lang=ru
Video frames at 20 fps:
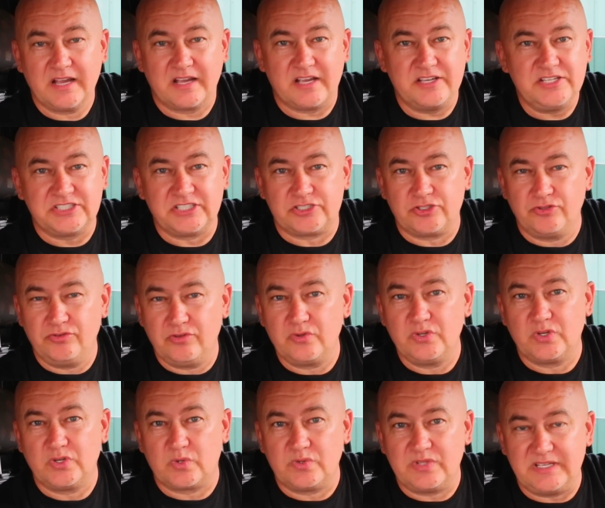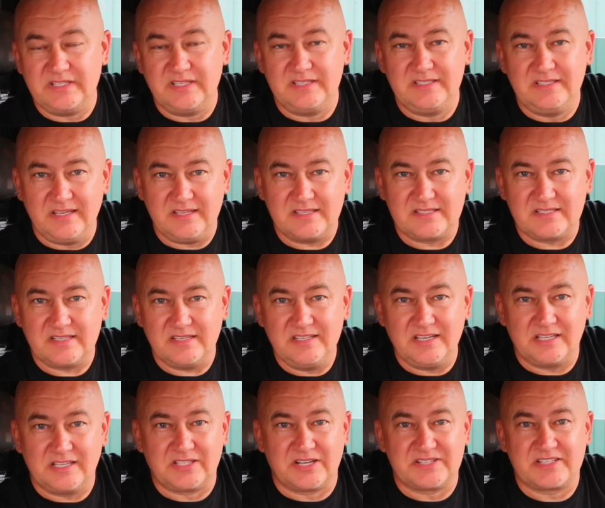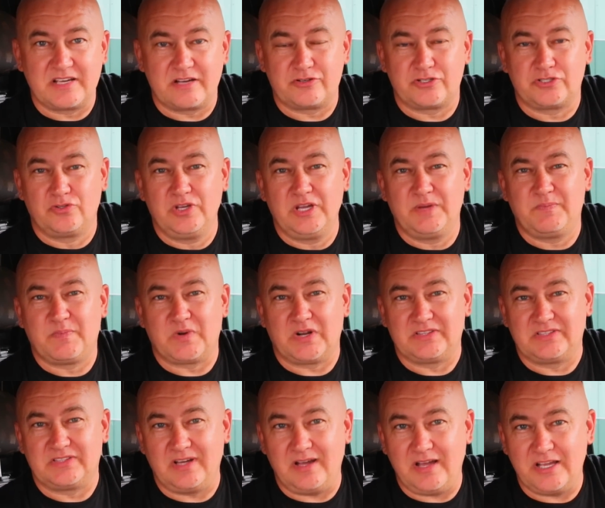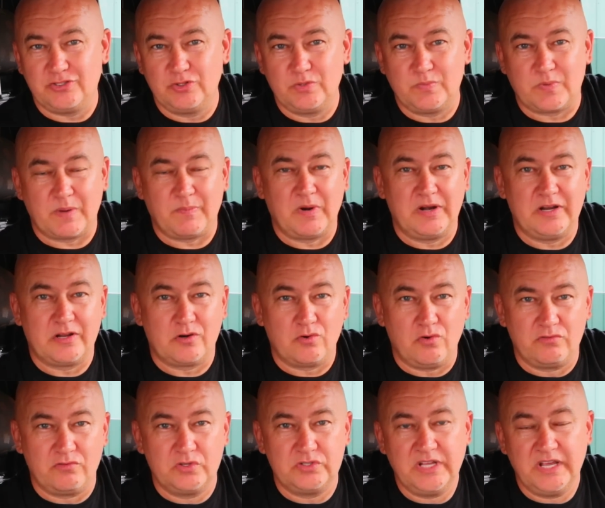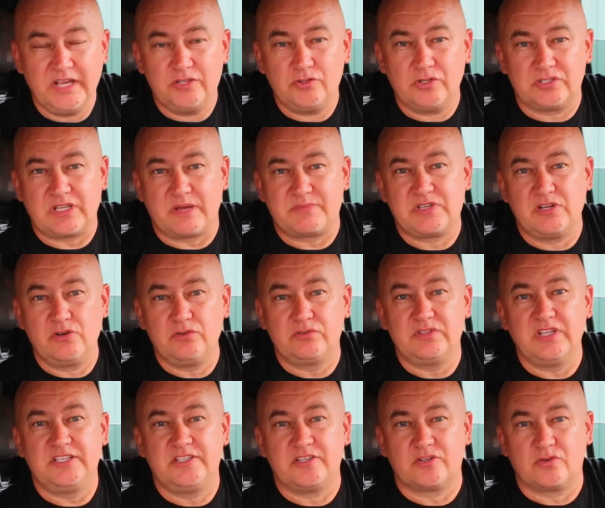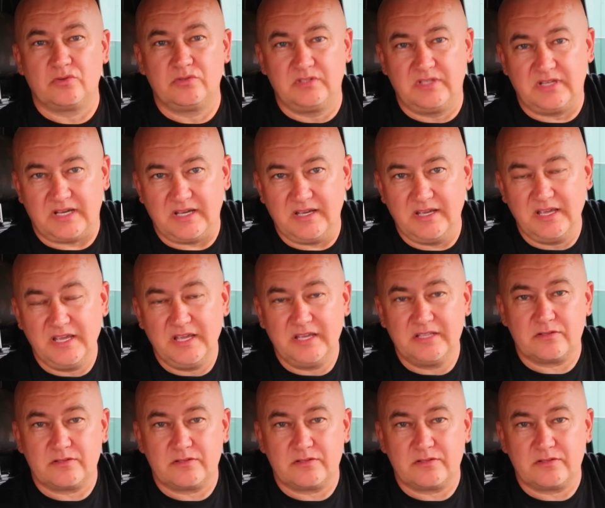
Конечно же, оно никуда не денется. Некоторые скажут, что их протачивают, прополировывают, но это абсолютная ерунда.